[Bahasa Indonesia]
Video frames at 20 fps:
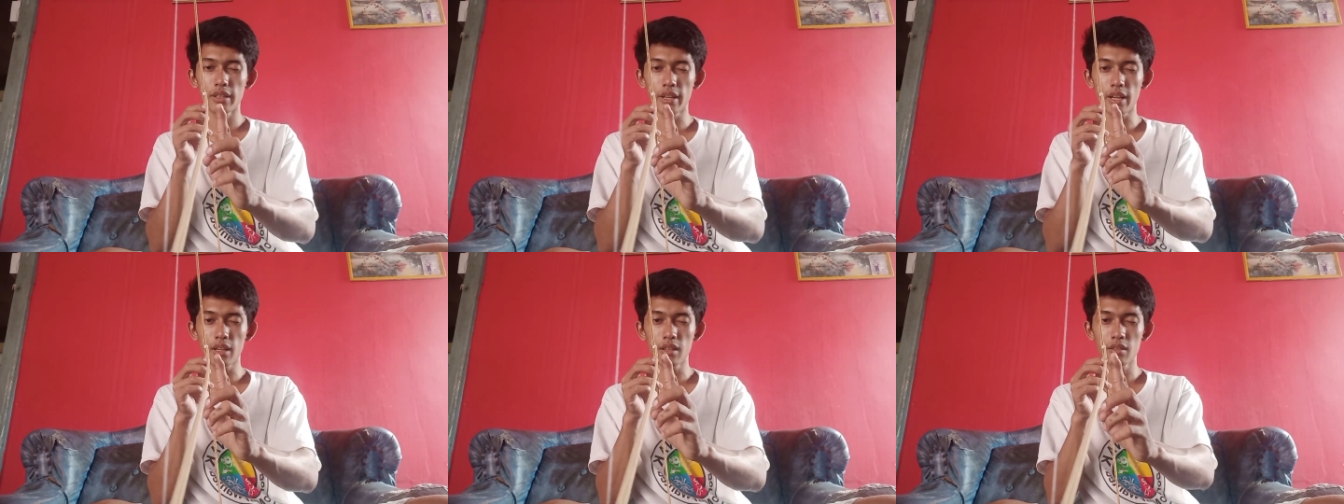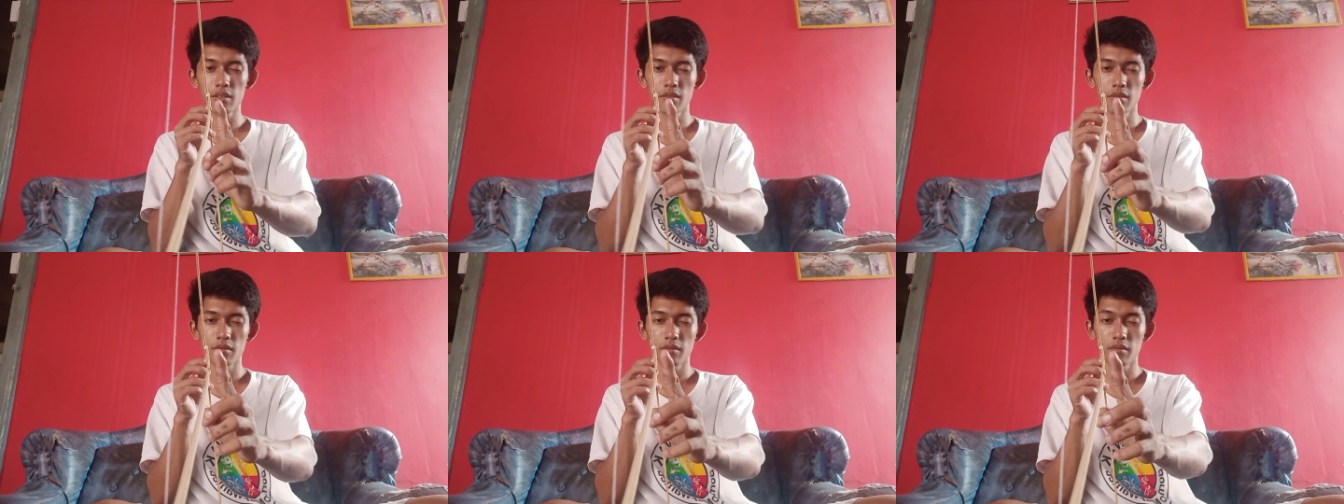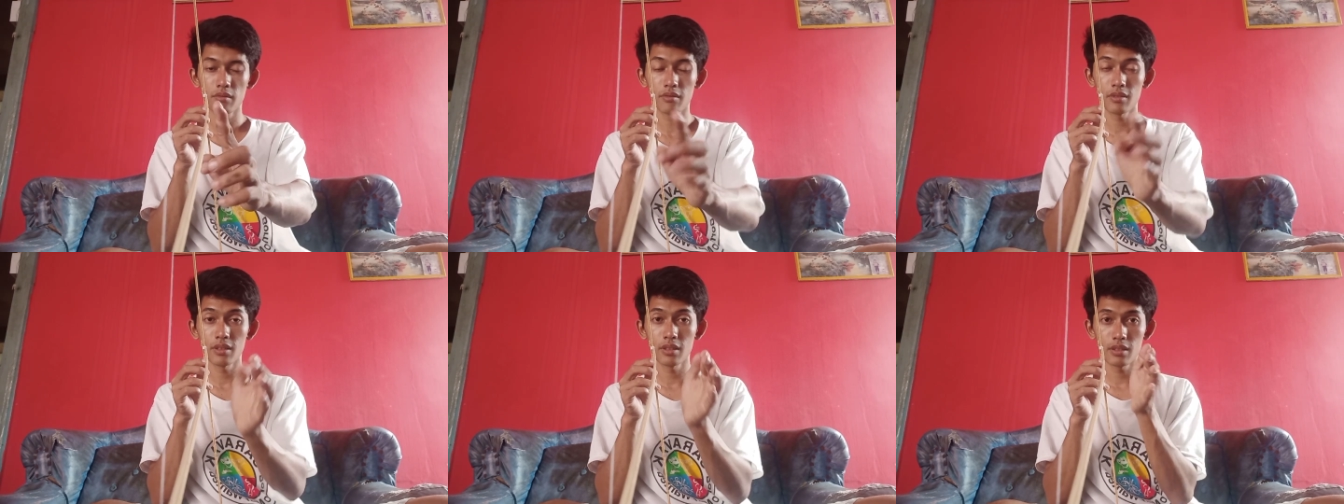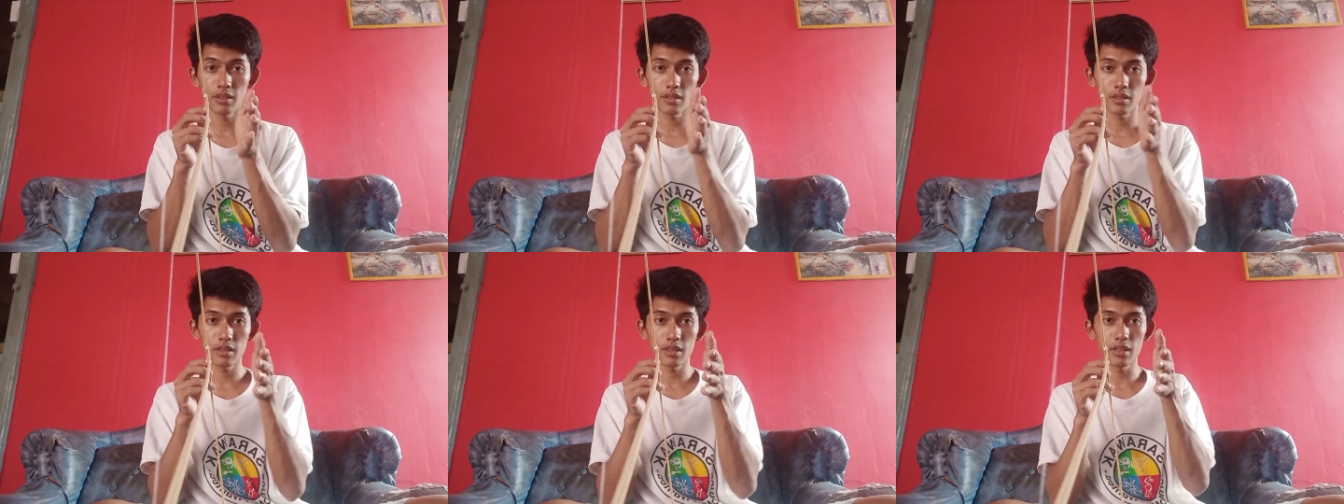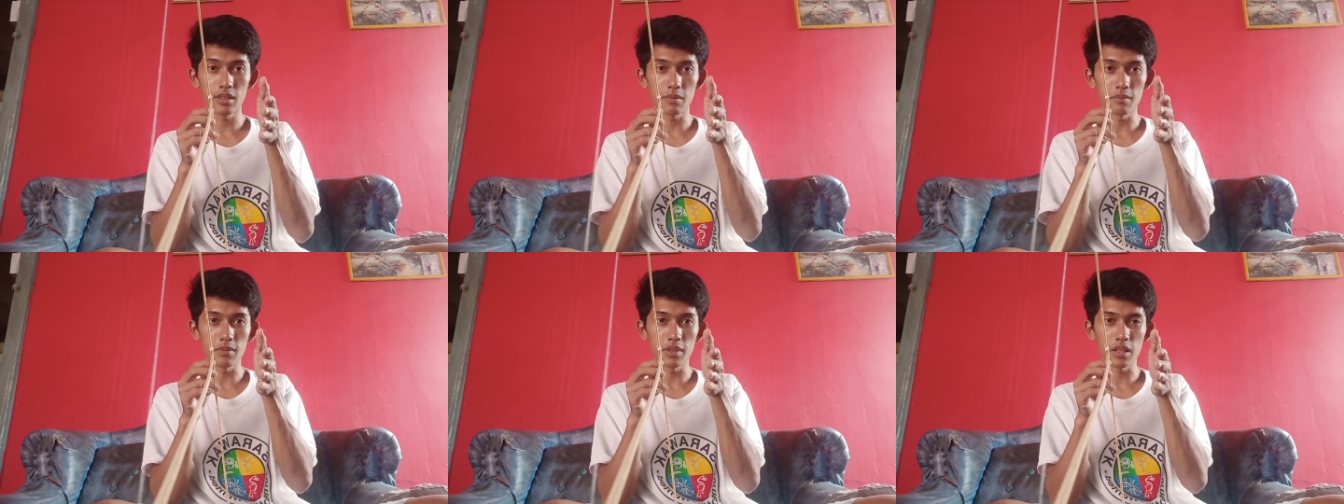ya
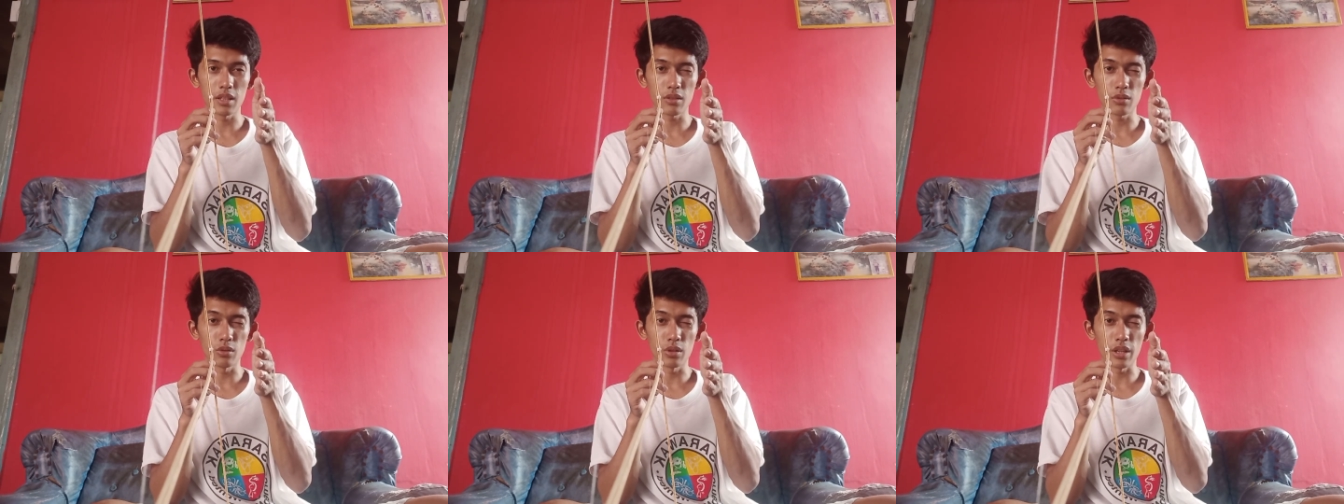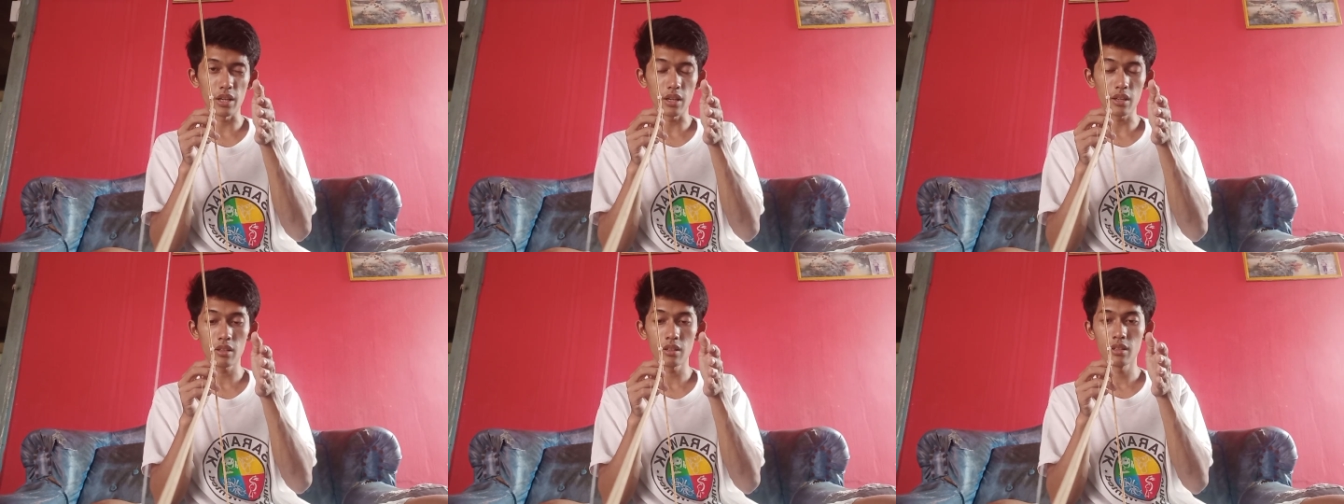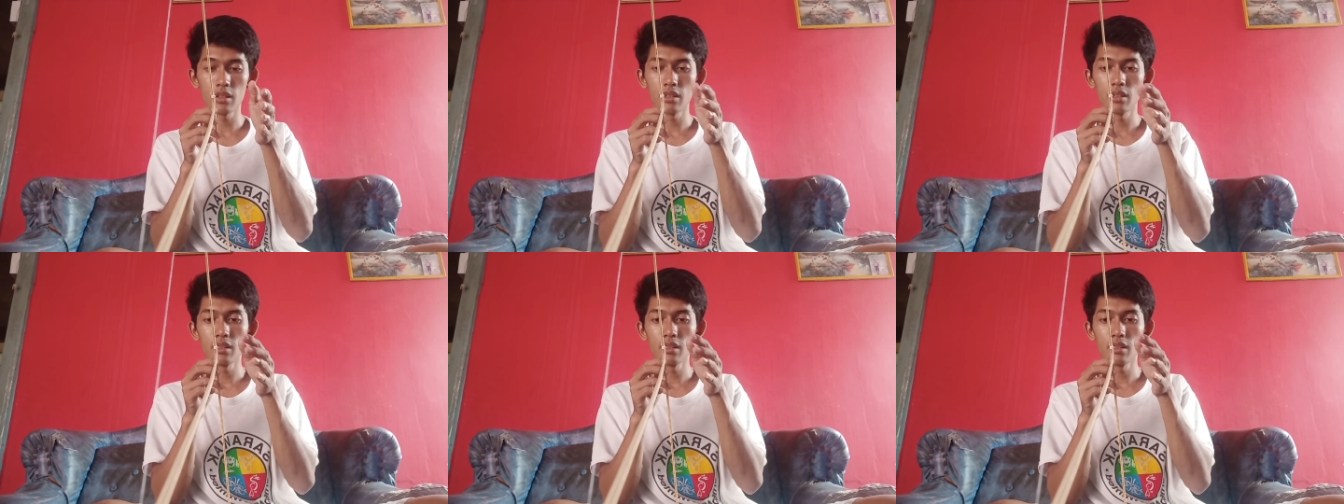sedikit melengkung ya